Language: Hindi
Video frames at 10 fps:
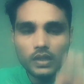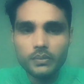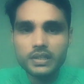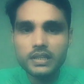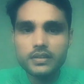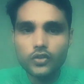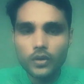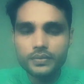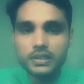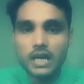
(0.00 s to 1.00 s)
बेसिकली
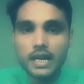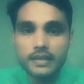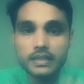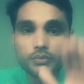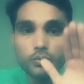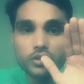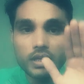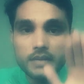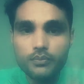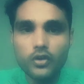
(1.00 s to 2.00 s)
सिनोप्सिस आर रिसर्च प्रपोजल
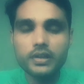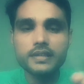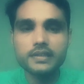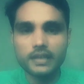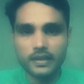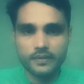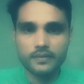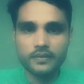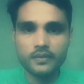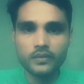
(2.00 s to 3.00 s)
का इंपॉर्टेंस क्या है
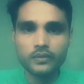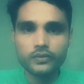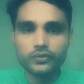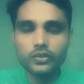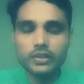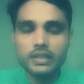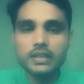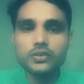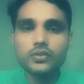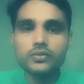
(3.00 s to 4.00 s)
तो
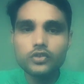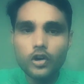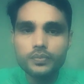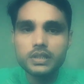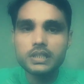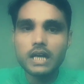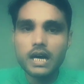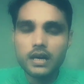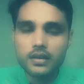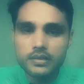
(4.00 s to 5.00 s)
देखिए जो सिनोप्सिस
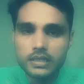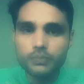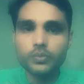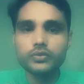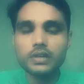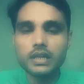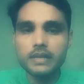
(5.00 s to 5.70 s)
आर रिसर्च प्रपोजल का